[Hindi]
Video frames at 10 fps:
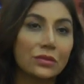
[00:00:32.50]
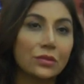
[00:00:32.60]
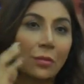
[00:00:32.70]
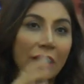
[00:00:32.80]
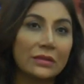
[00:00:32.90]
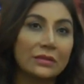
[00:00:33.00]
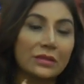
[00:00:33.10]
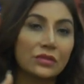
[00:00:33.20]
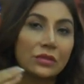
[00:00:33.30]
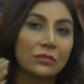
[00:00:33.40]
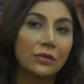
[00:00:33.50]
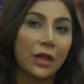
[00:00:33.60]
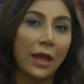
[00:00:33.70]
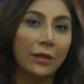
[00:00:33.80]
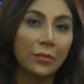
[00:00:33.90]
सो मेडिटेशन
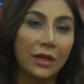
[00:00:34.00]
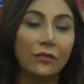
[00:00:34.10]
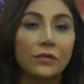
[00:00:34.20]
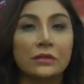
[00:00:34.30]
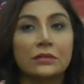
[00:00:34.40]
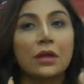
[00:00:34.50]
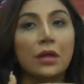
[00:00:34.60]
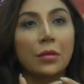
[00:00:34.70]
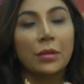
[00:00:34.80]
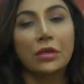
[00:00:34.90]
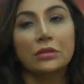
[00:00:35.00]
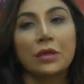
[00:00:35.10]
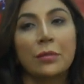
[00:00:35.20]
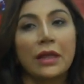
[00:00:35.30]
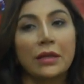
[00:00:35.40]
एंड ब्रेकफास्ट बिकॉज
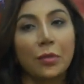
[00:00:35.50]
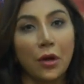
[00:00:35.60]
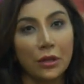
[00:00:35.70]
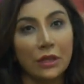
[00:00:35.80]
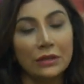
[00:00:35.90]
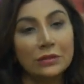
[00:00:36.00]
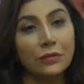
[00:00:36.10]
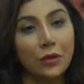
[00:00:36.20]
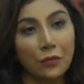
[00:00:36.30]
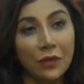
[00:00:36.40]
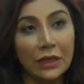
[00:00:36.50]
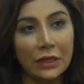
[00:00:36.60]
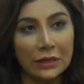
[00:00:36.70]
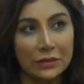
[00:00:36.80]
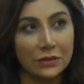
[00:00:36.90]
हमारी बॉडी इज़ व्हाट वी
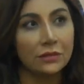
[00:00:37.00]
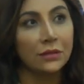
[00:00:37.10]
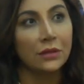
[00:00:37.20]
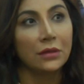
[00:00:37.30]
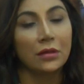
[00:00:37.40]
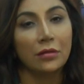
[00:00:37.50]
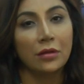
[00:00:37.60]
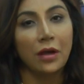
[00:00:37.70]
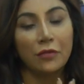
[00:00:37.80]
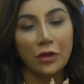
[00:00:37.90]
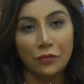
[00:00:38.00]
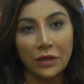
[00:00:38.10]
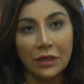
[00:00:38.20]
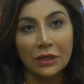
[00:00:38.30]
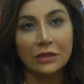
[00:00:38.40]
ईट वट
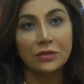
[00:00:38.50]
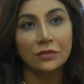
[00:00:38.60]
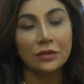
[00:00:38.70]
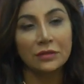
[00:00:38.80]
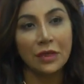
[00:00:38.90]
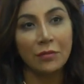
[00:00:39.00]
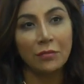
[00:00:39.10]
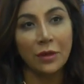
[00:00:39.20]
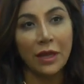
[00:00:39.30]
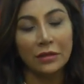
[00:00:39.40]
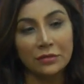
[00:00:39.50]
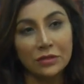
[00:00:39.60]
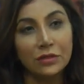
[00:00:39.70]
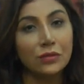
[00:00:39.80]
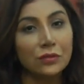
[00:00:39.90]
वी ईट द सेम
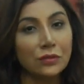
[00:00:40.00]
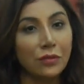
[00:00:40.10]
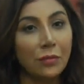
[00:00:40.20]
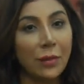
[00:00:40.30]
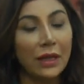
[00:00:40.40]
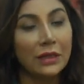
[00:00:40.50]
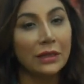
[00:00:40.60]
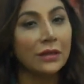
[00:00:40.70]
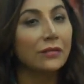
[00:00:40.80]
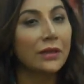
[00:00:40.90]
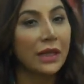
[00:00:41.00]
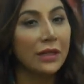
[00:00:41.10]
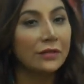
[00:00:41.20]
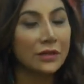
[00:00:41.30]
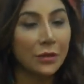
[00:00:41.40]
एनर्जी गोज टू अवर माइंड एंड अवर
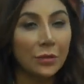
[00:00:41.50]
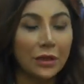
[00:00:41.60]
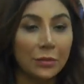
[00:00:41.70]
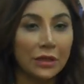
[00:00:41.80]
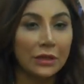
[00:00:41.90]
लाइफ स्टार्ट बिकमिंग